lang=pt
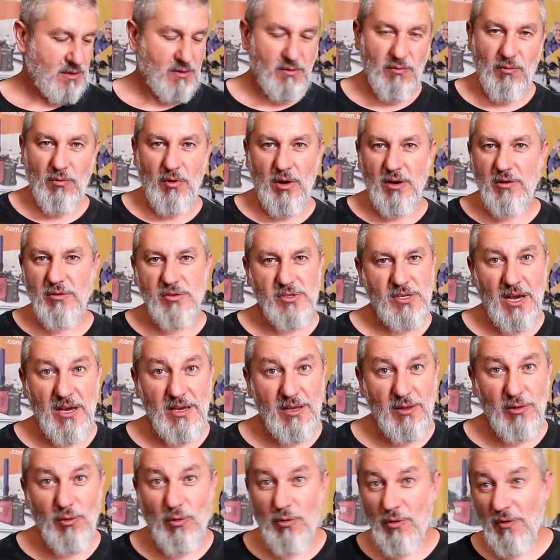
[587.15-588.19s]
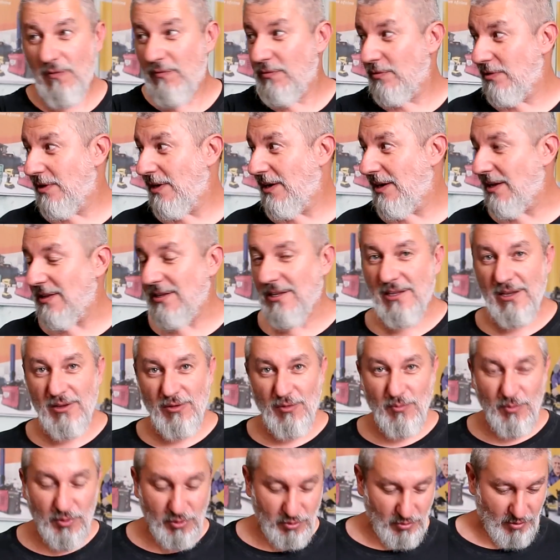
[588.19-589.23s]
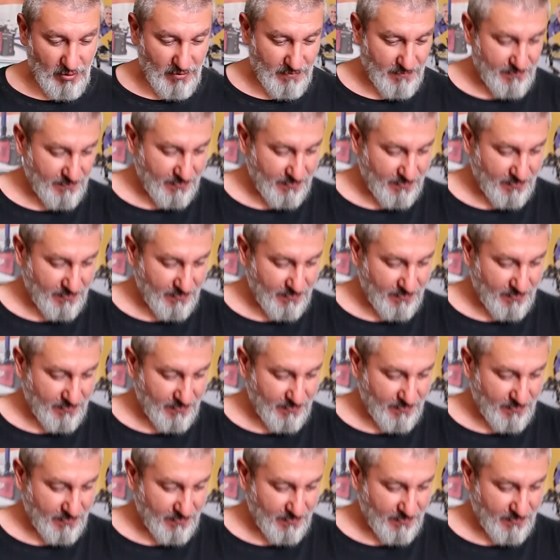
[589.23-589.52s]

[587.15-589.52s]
O óleo sai novo de lá de dentro do motor.